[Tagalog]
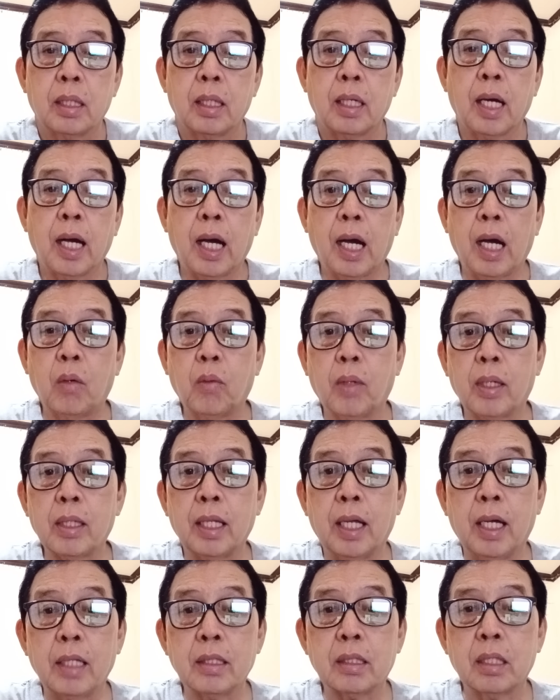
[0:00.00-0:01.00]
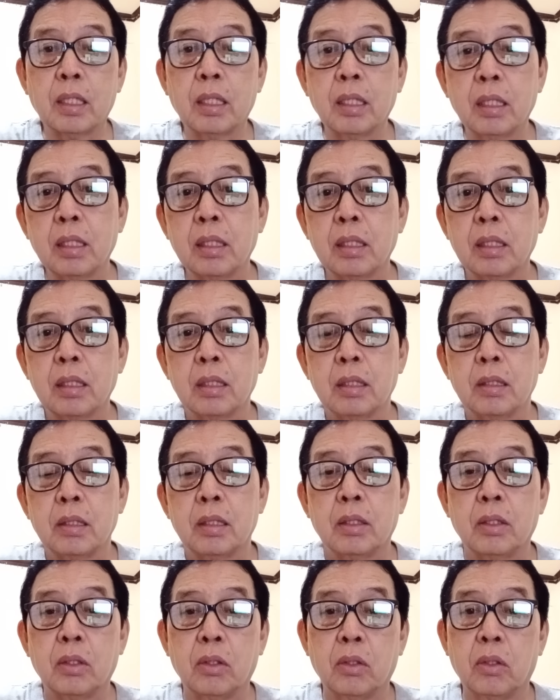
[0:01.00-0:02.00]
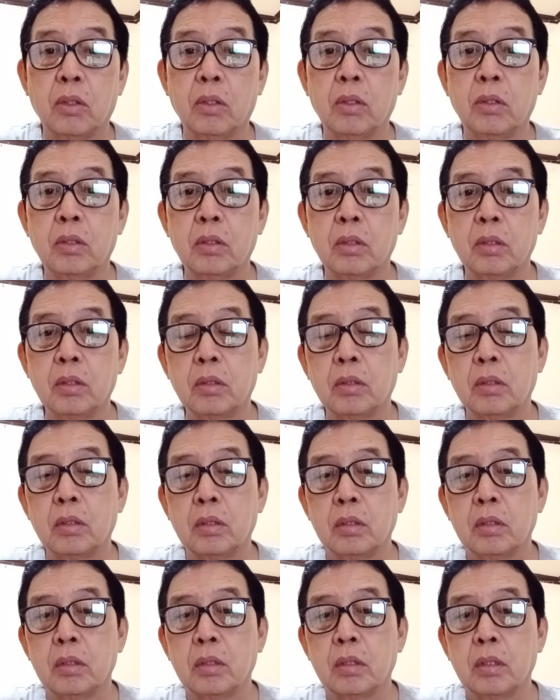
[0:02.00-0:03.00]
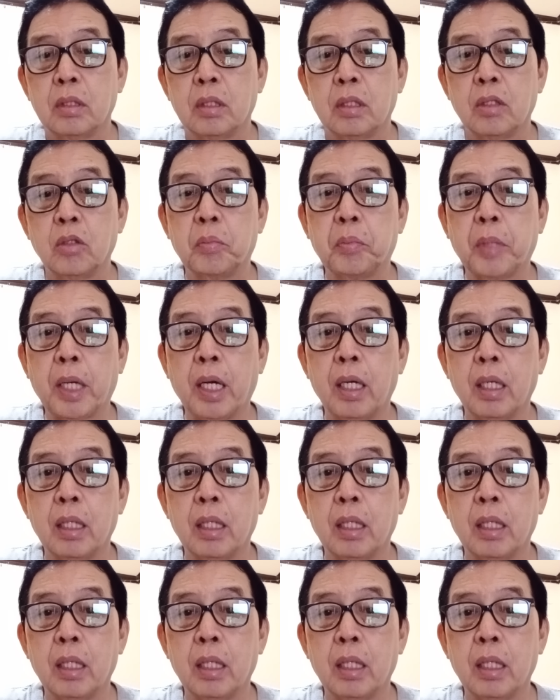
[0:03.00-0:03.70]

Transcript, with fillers: Hawak lahat eh. Oh. Ano pa?